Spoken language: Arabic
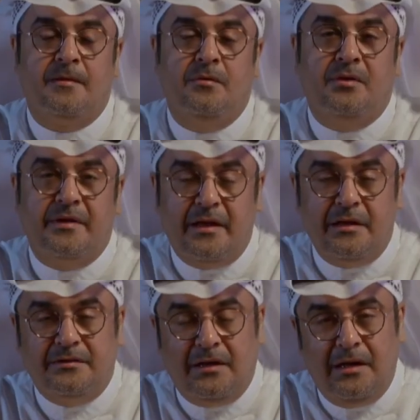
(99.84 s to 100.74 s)

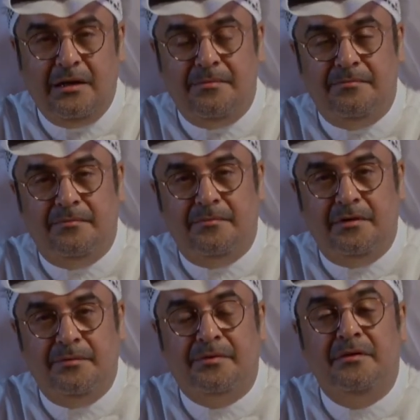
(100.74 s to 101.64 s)
وكذلك تعلم
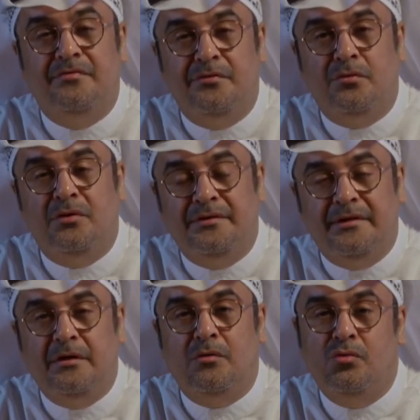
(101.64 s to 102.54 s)
يمكن الفنون
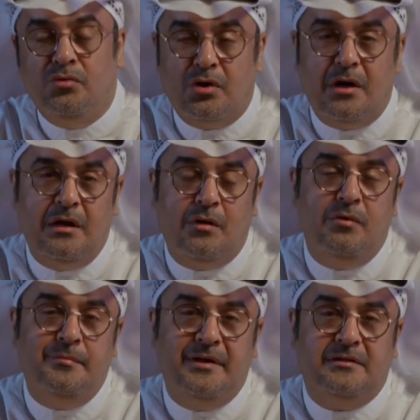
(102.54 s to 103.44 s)
الهندية وهو يقال
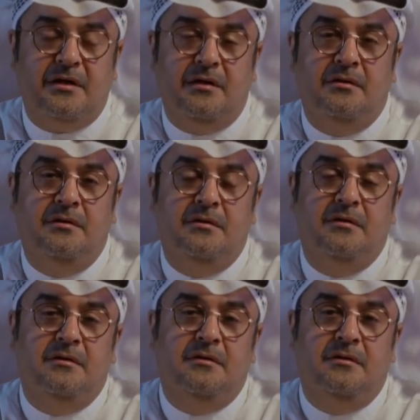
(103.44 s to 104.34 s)
أول من أدخل
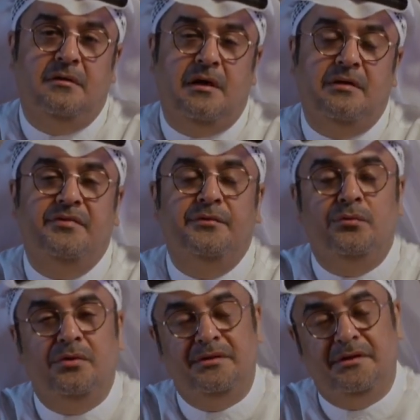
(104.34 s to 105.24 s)

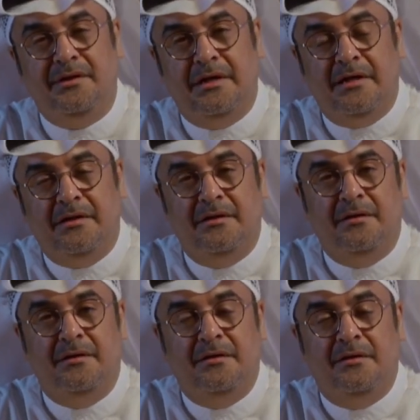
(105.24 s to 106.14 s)
الفنون الهندية
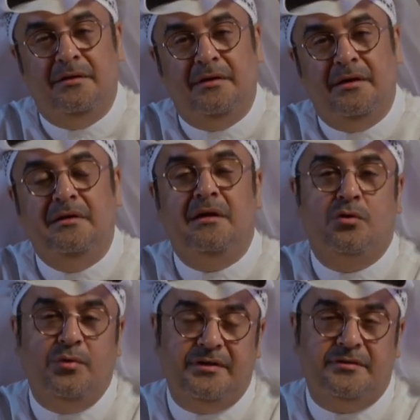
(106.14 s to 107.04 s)
إلى
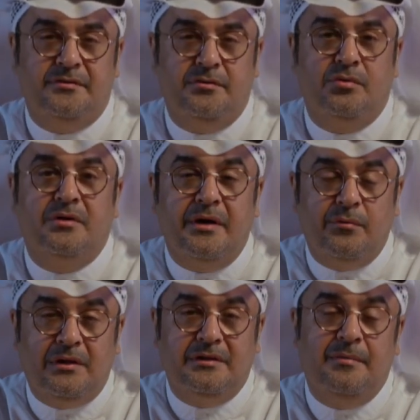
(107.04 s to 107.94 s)
الكويت وكان
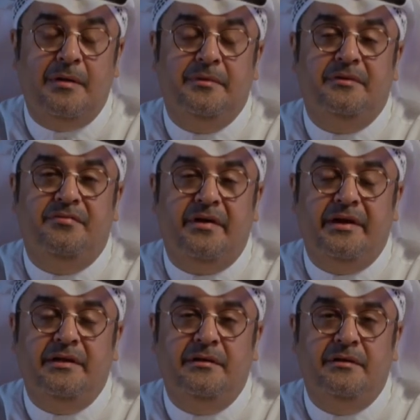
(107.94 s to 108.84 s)
والده محمد
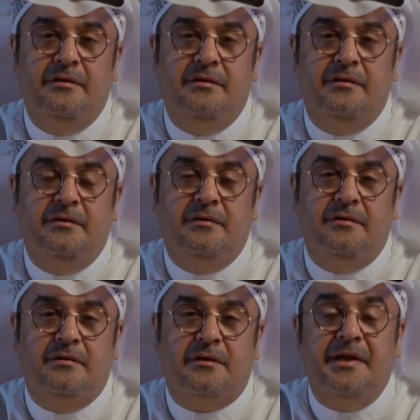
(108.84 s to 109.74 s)
الفري
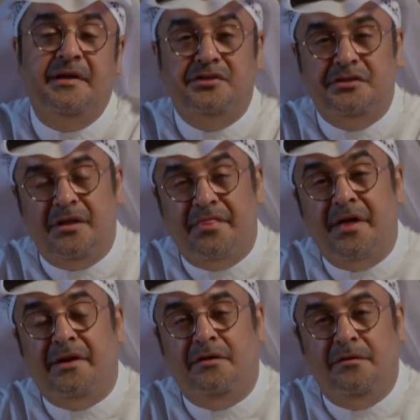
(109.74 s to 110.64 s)
غني جدا
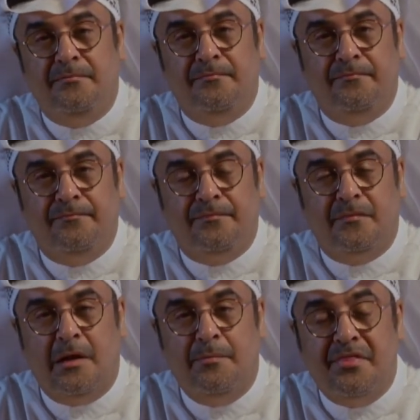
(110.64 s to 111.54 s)
ثري
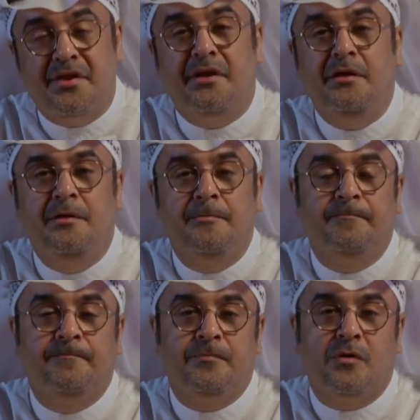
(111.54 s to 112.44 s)
مثري
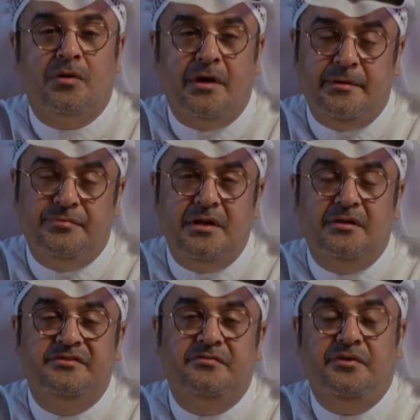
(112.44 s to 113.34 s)
كان يمتلك
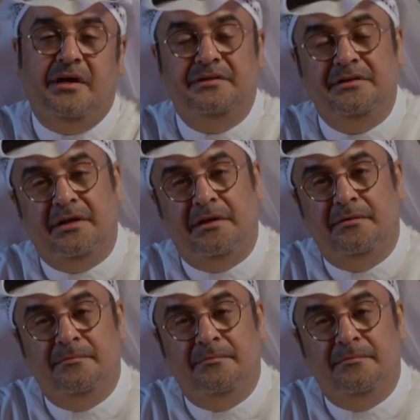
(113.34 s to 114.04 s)
سفن عديدة